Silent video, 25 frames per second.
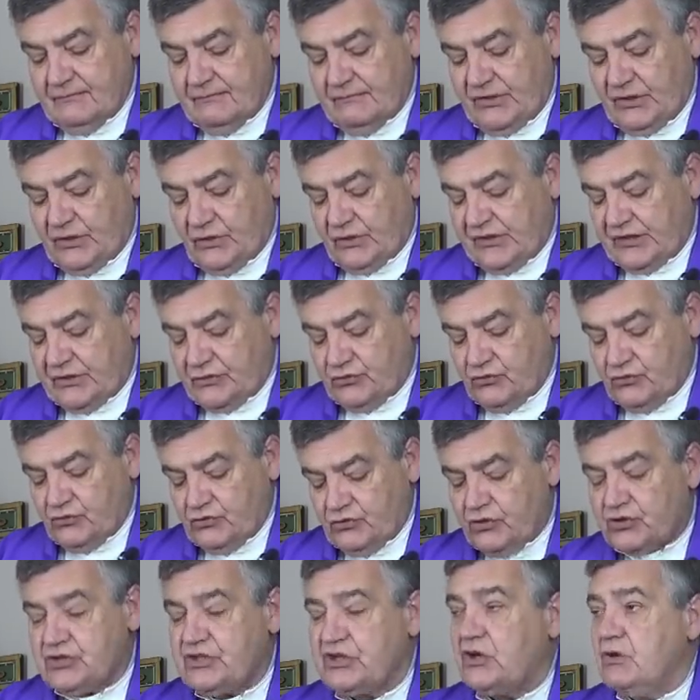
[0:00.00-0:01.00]
Pero Jesús
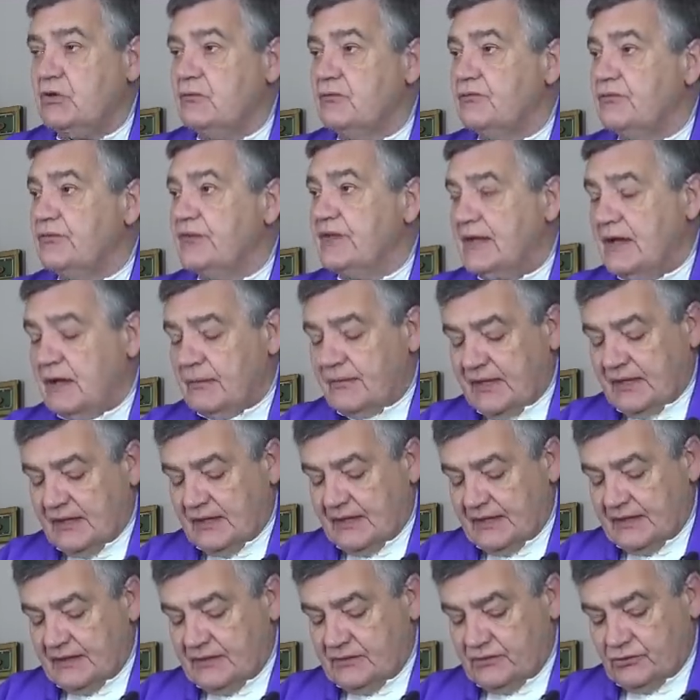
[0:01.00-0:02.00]
no se confiaba
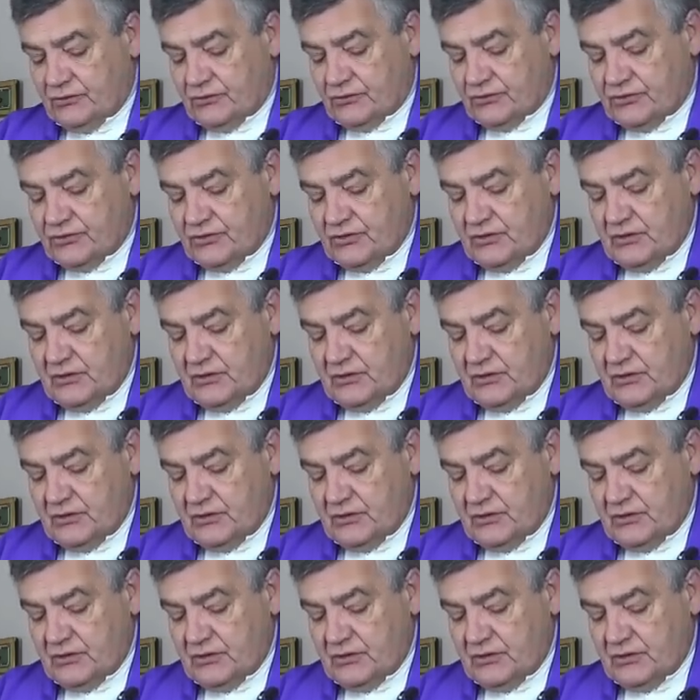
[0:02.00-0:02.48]
a ellos,